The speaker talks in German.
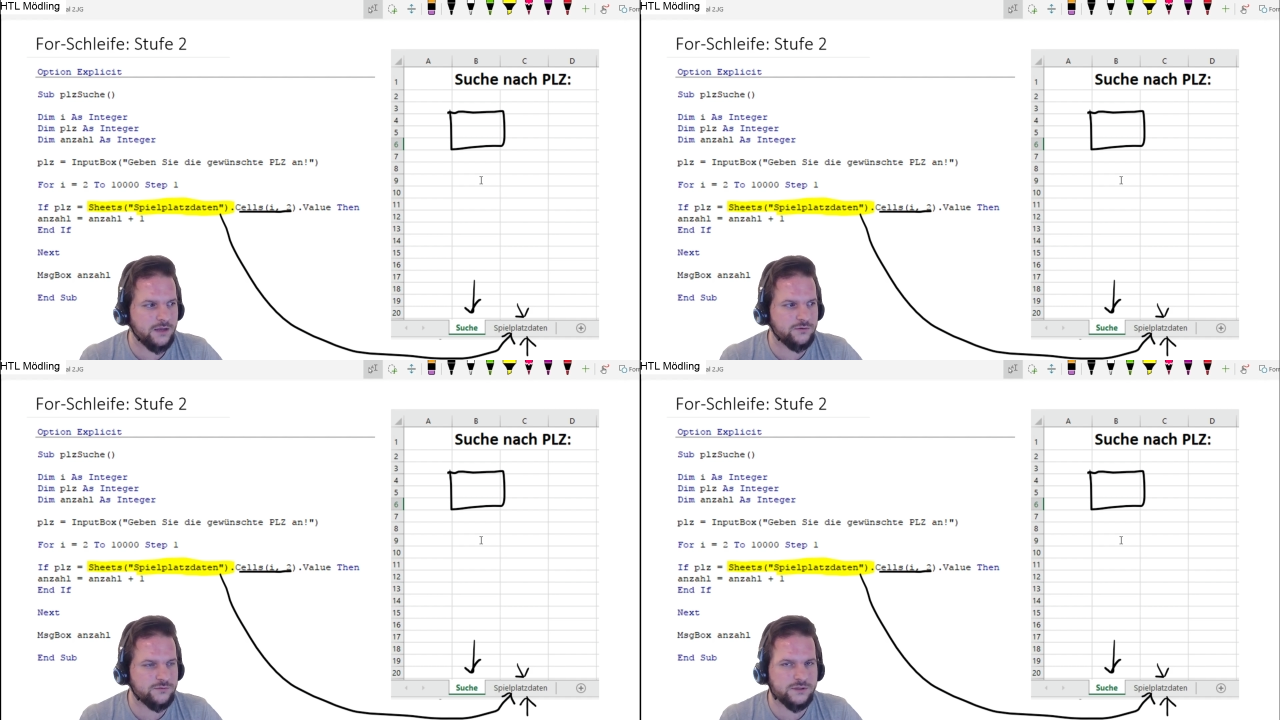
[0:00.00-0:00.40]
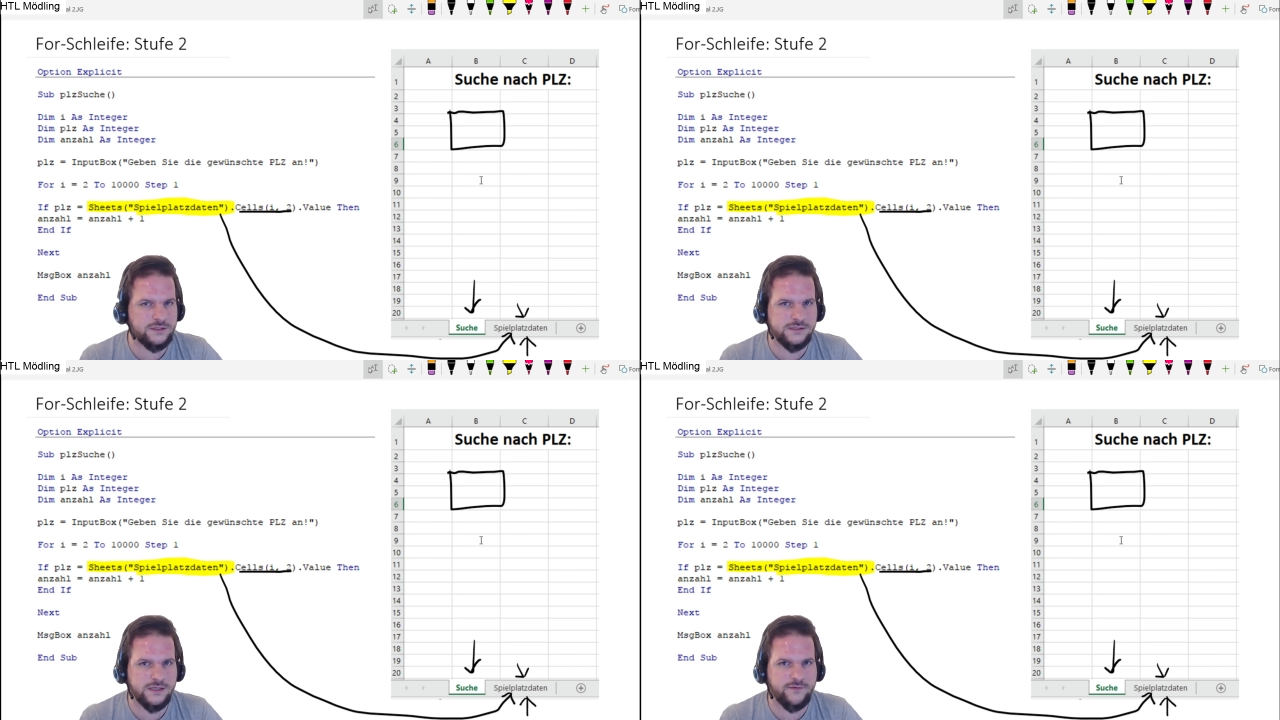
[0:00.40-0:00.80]
Und mit
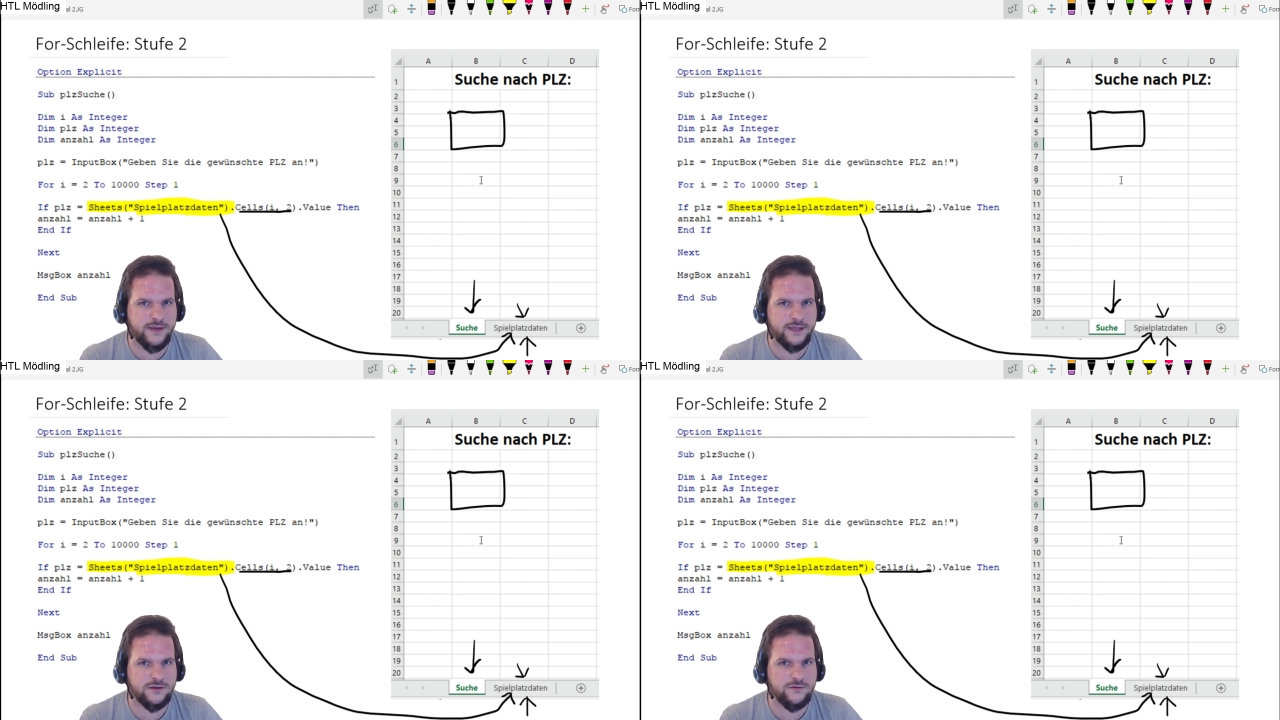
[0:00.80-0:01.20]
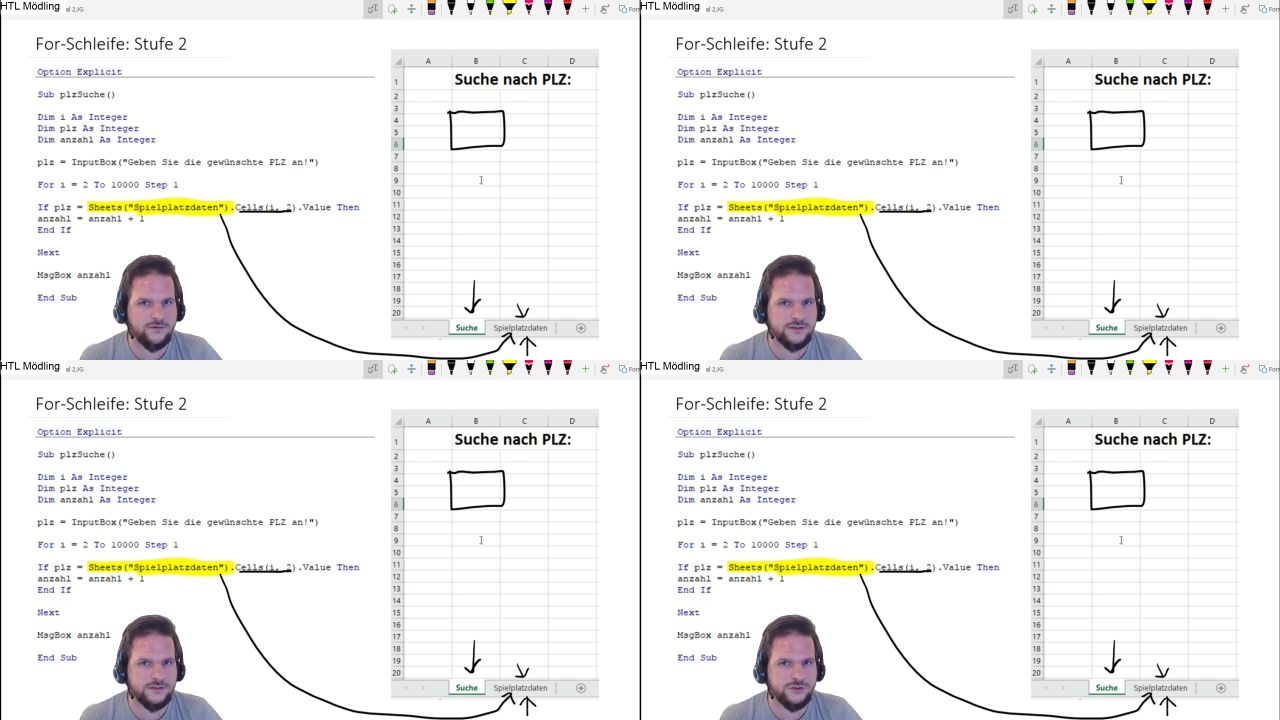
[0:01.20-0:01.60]
dieser
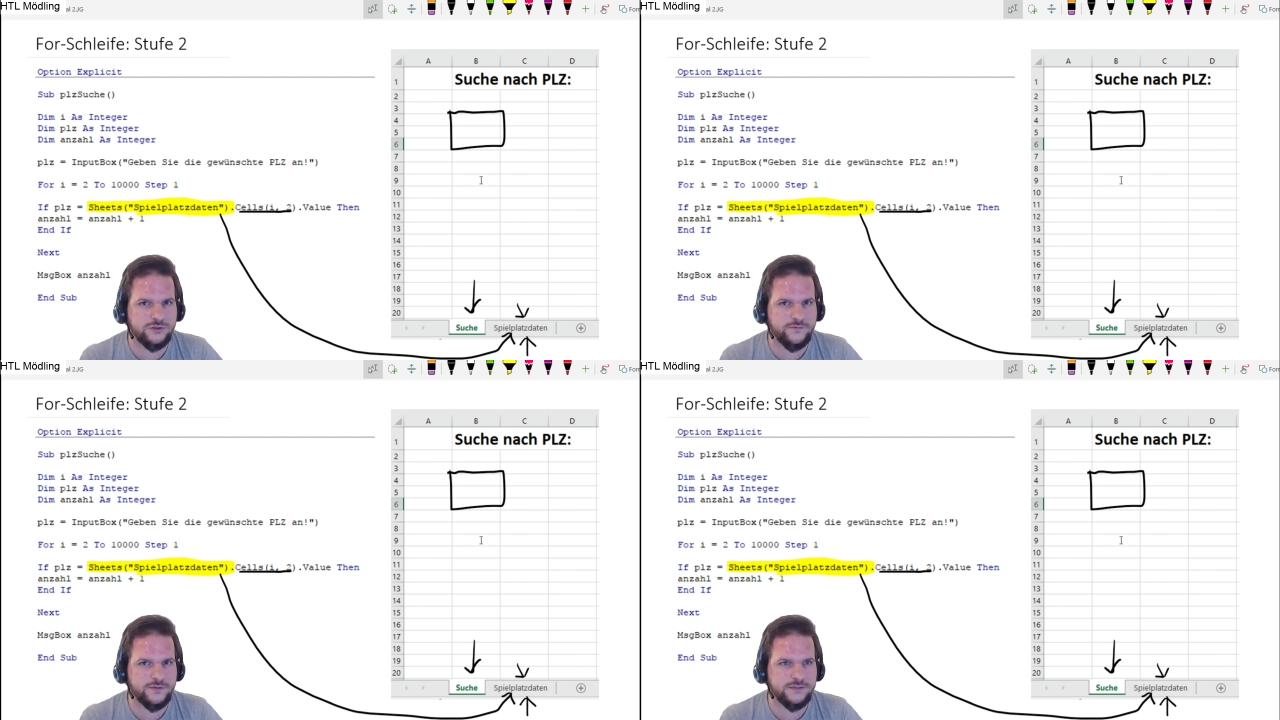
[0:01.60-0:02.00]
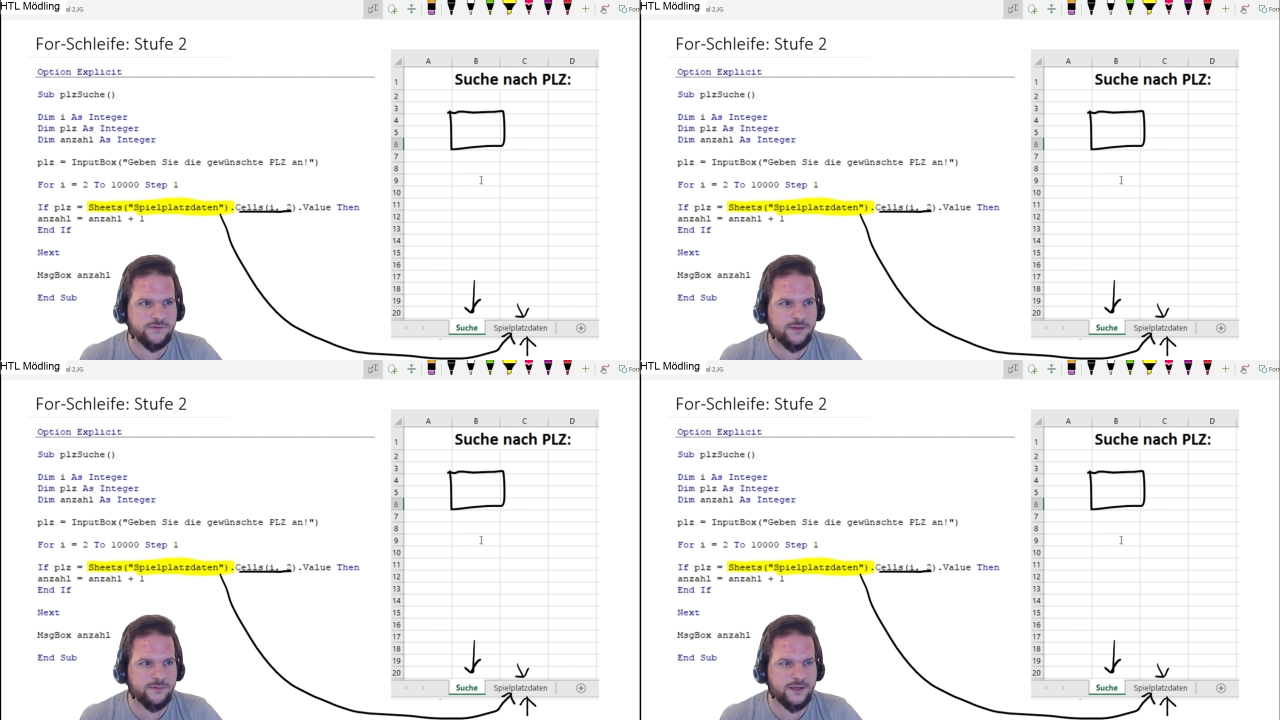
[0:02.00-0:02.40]
Erweiterung ist die Stufe
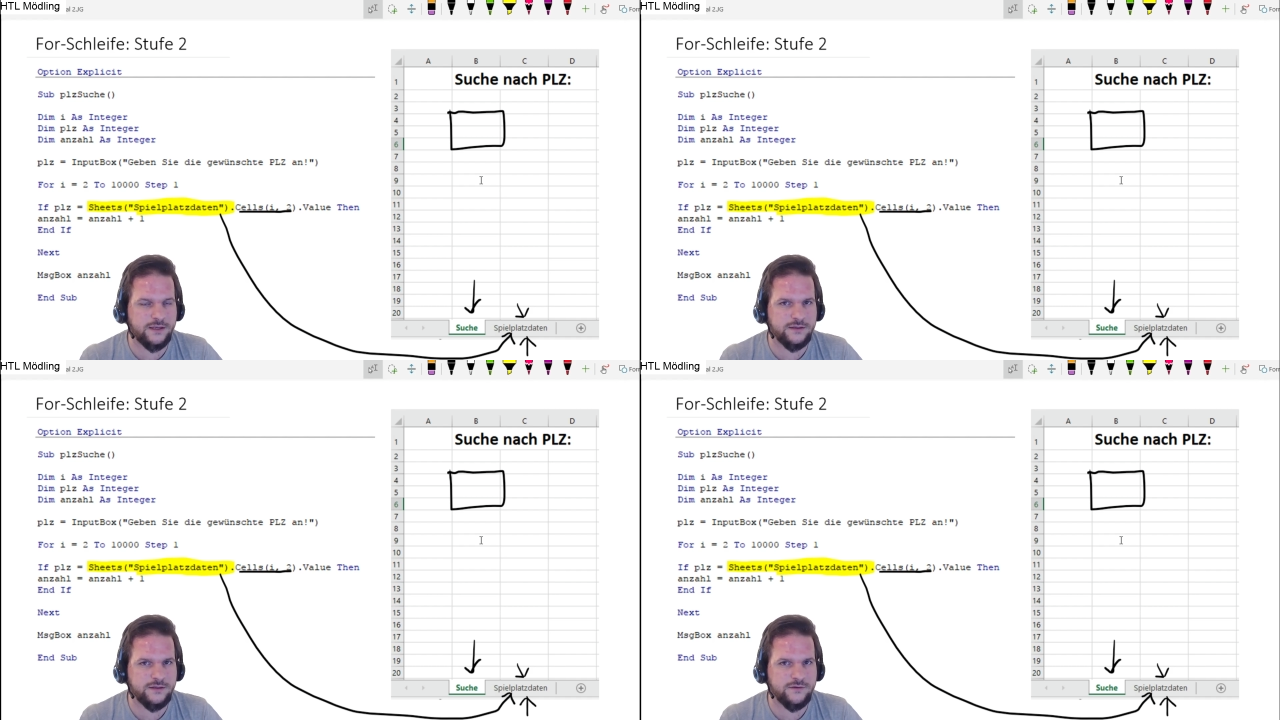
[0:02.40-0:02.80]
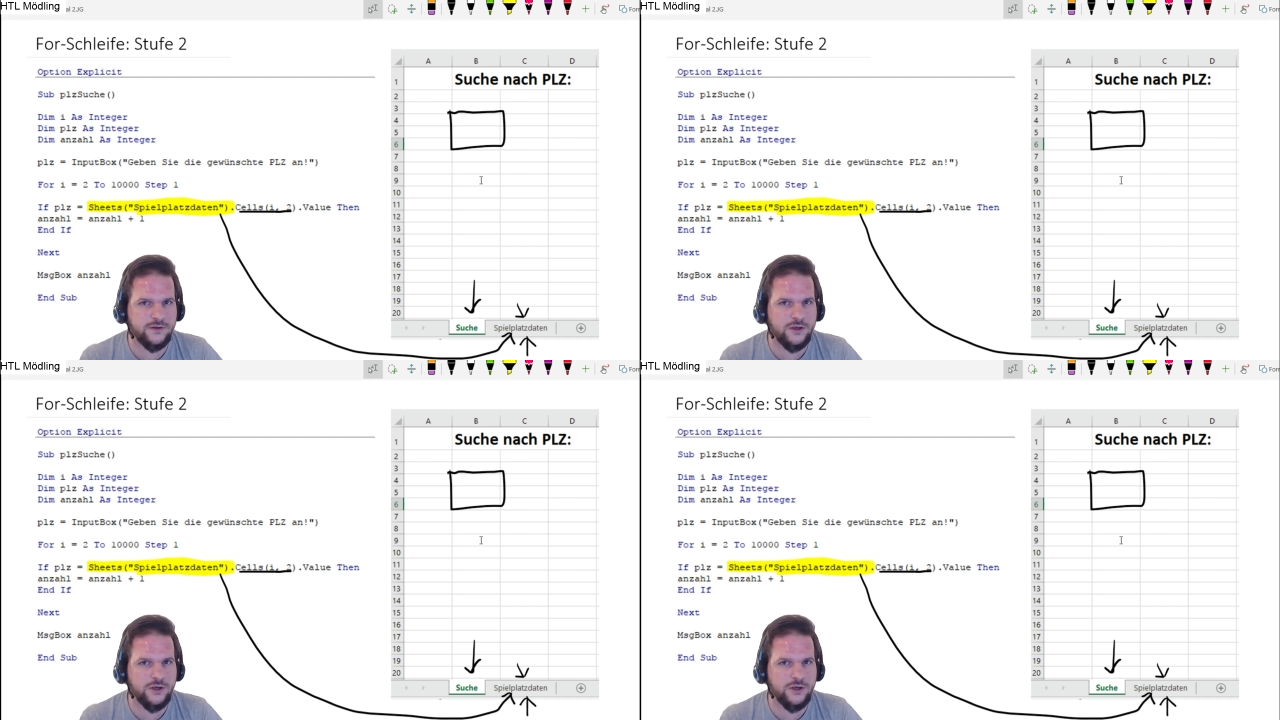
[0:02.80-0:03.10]
2 beendet